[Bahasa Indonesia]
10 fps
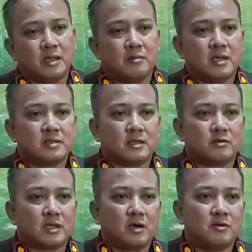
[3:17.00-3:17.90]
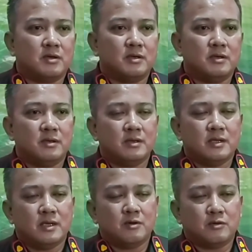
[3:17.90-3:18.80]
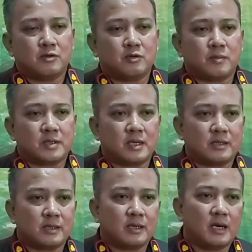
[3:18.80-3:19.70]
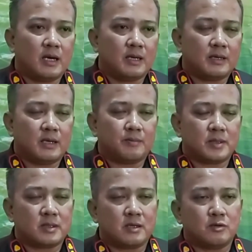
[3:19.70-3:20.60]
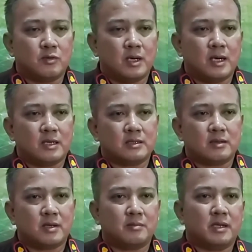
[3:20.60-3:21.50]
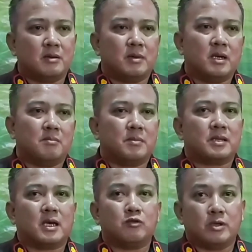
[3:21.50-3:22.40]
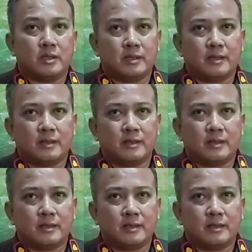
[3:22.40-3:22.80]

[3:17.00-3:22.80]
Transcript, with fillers: minimal satu tahun untuk pasal 3 dan pasal 2 ancaman minimal 4 tahun.